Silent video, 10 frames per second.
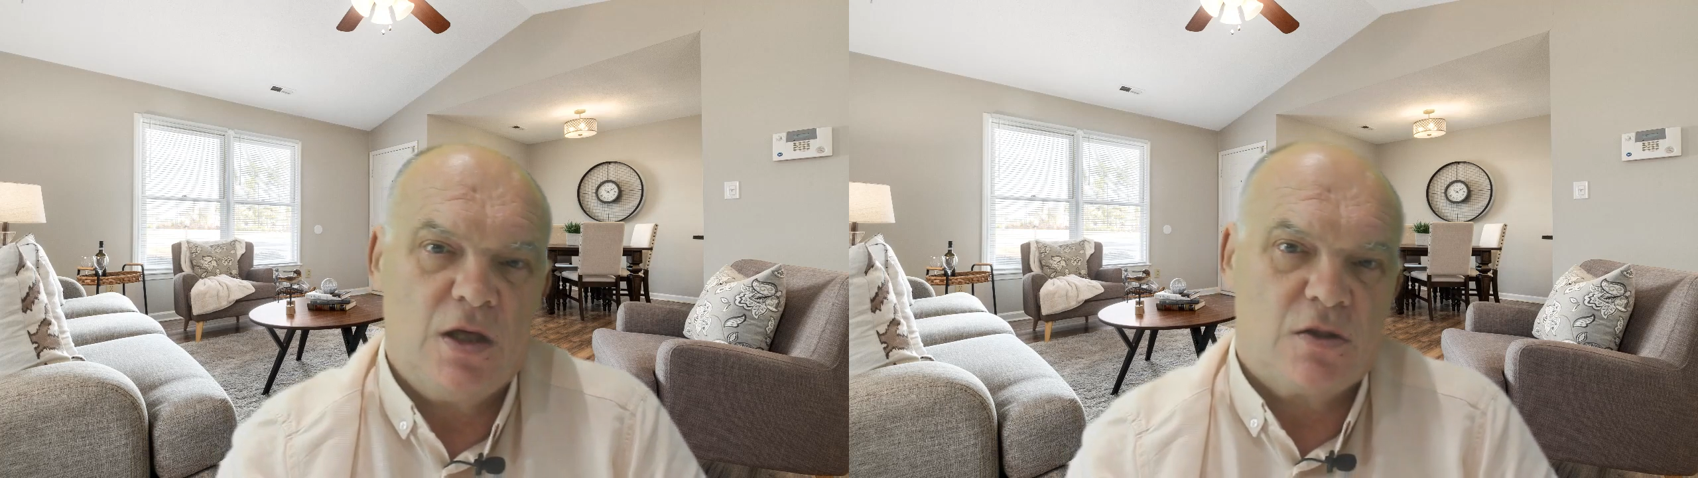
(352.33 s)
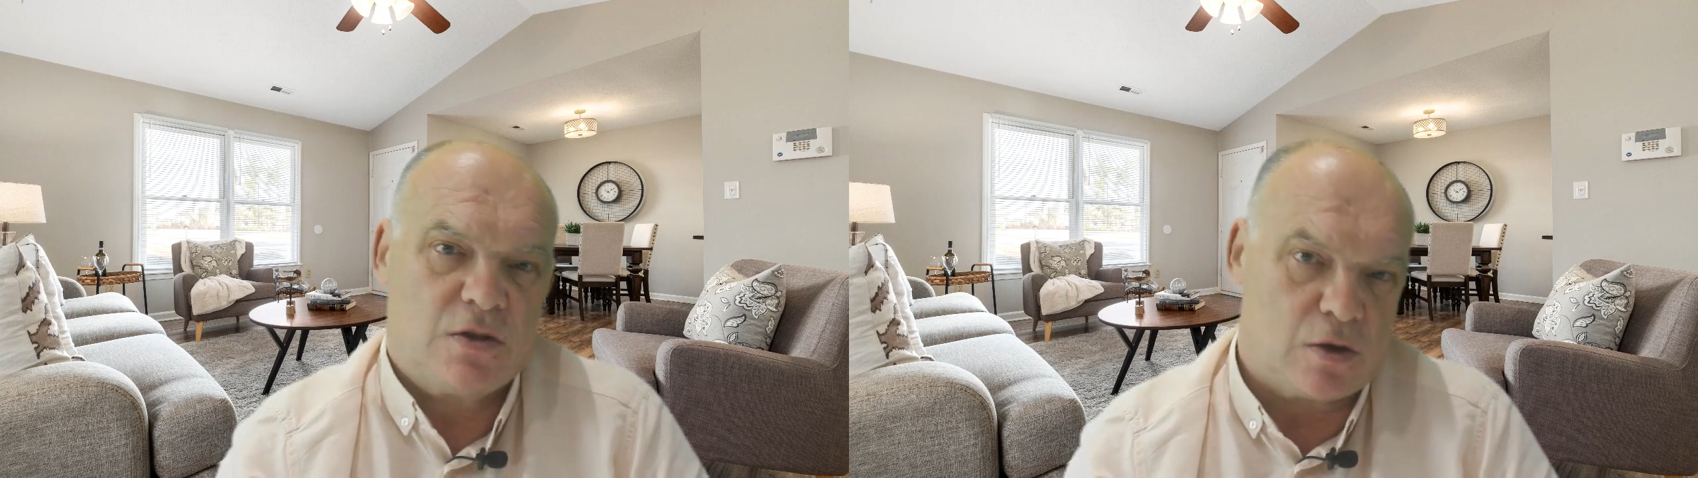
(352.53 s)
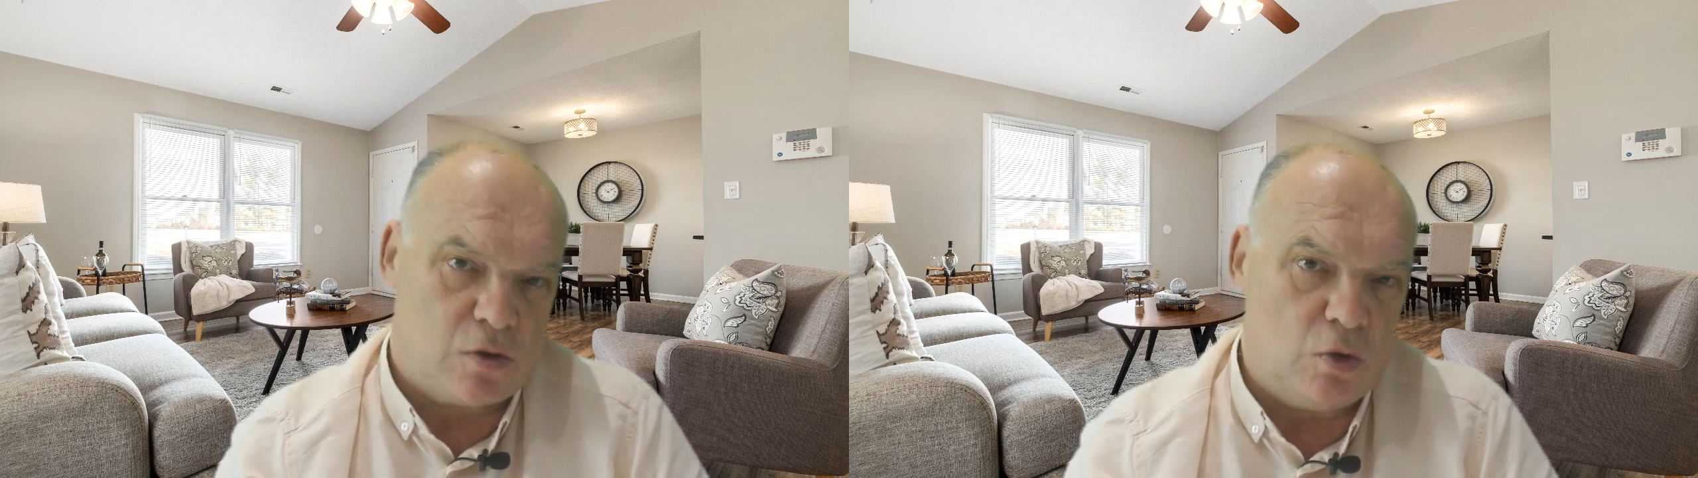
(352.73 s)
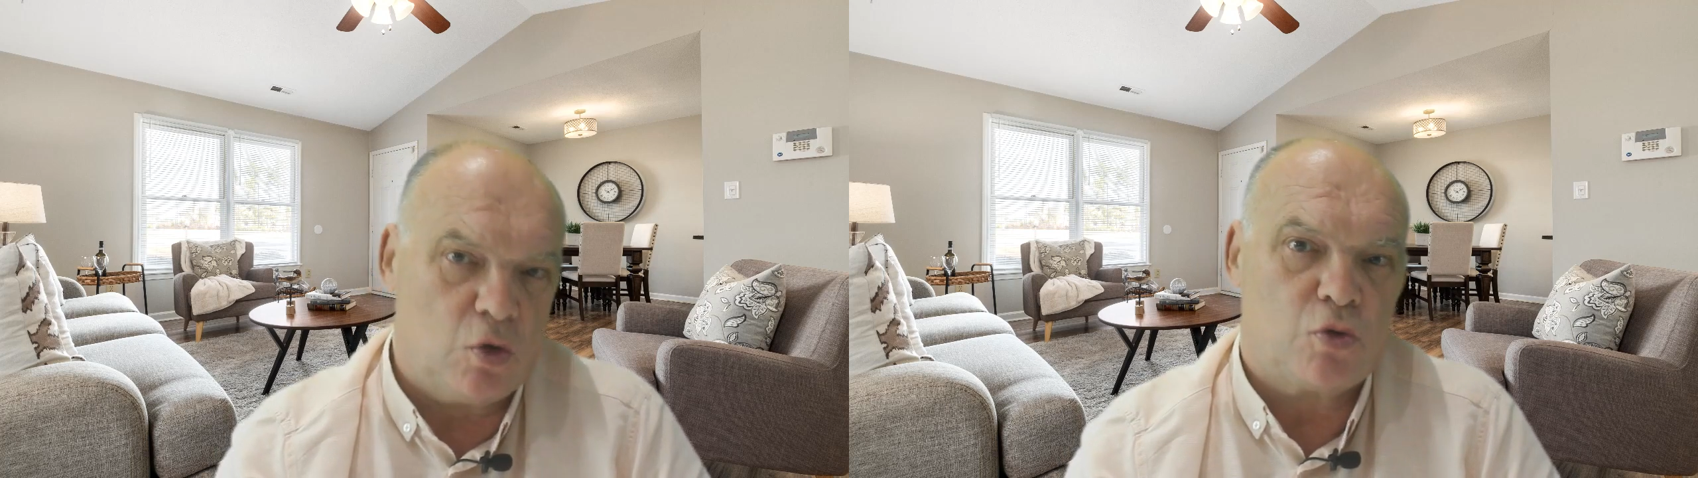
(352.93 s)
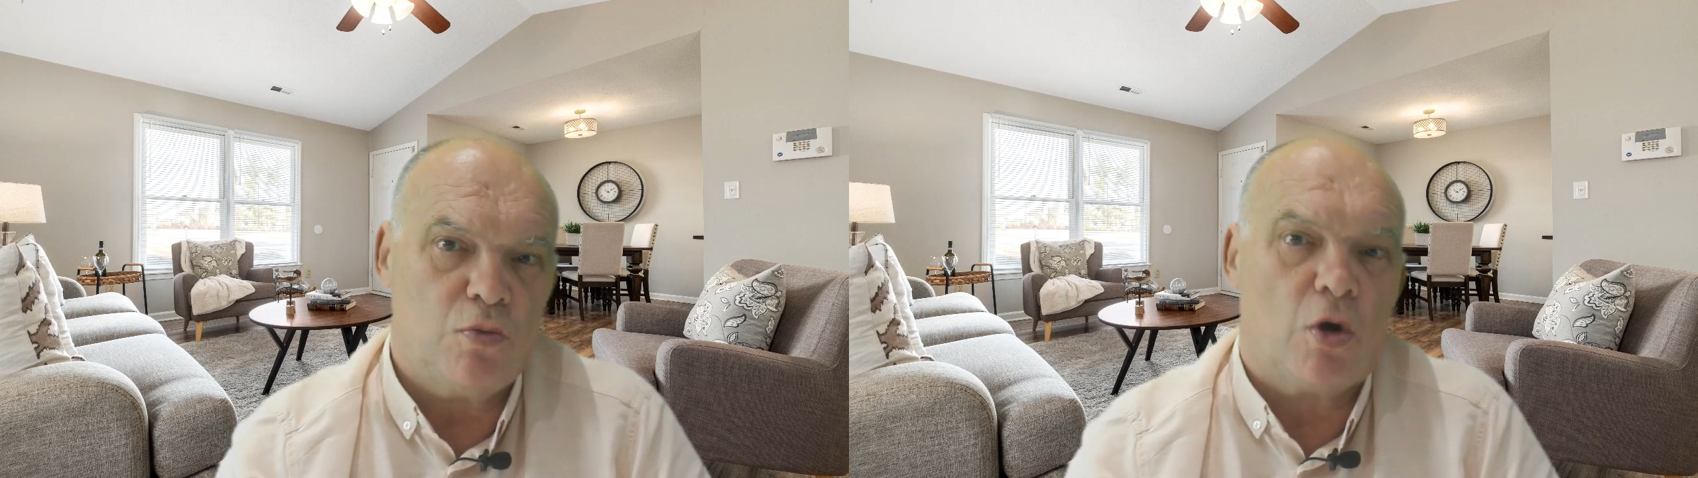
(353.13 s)
c'est que le
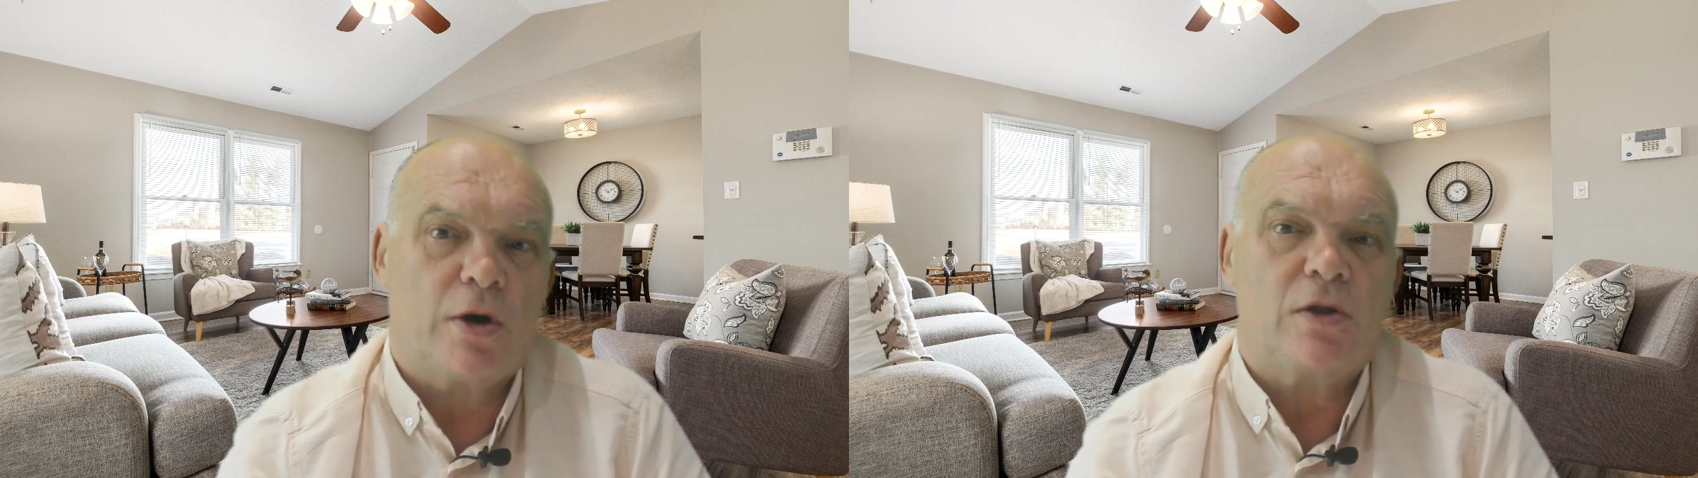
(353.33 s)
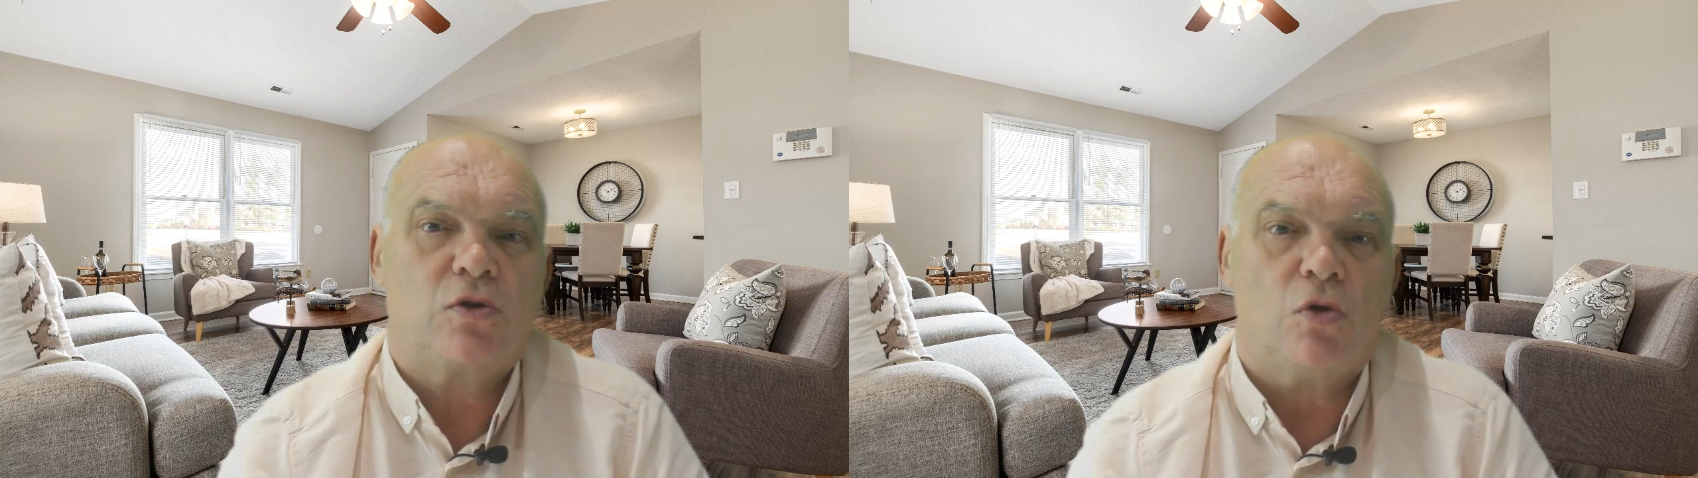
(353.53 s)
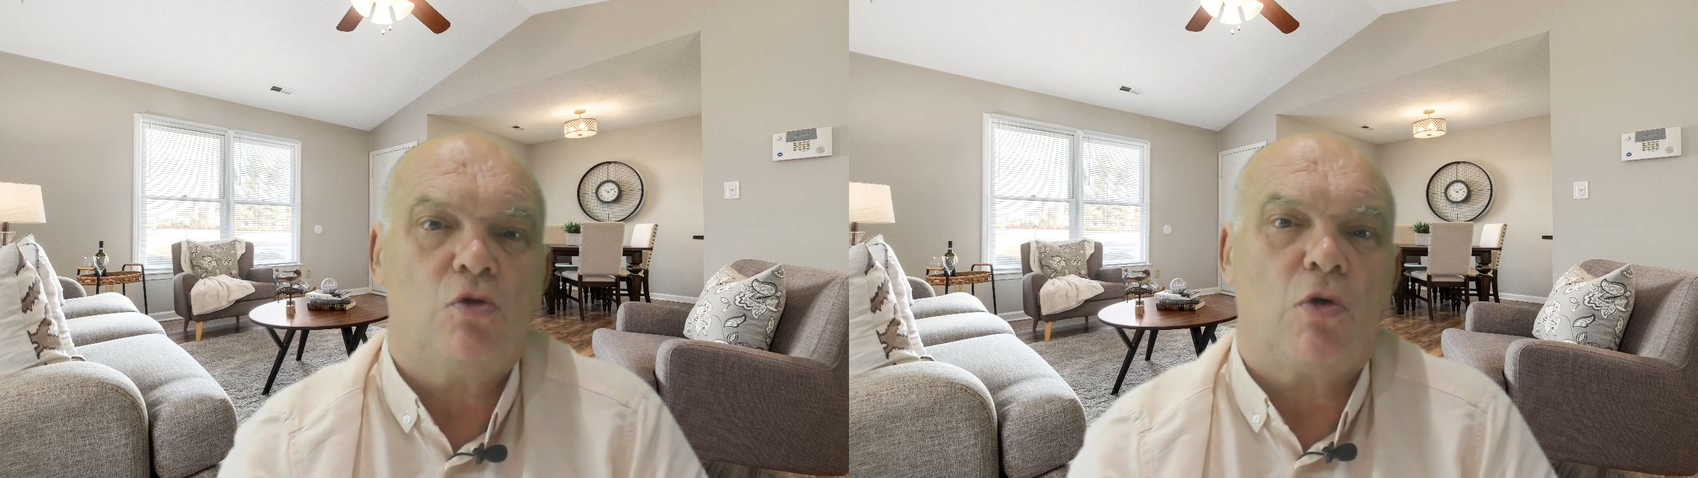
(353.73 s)
logement en question